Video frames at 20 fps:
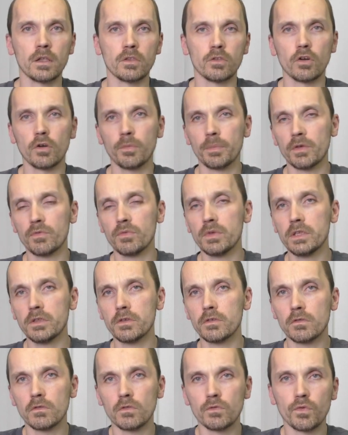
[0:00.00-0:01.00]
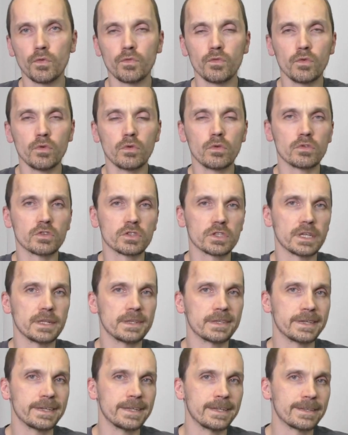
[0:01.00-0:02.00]
noch mehr Videos zur Verfügung
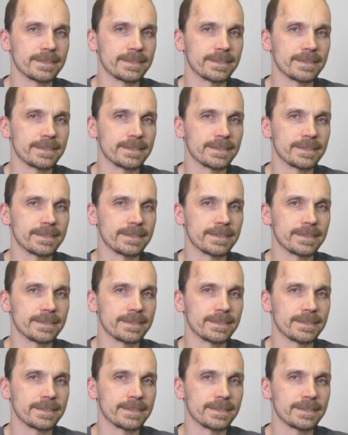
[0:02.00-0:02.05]
stellen.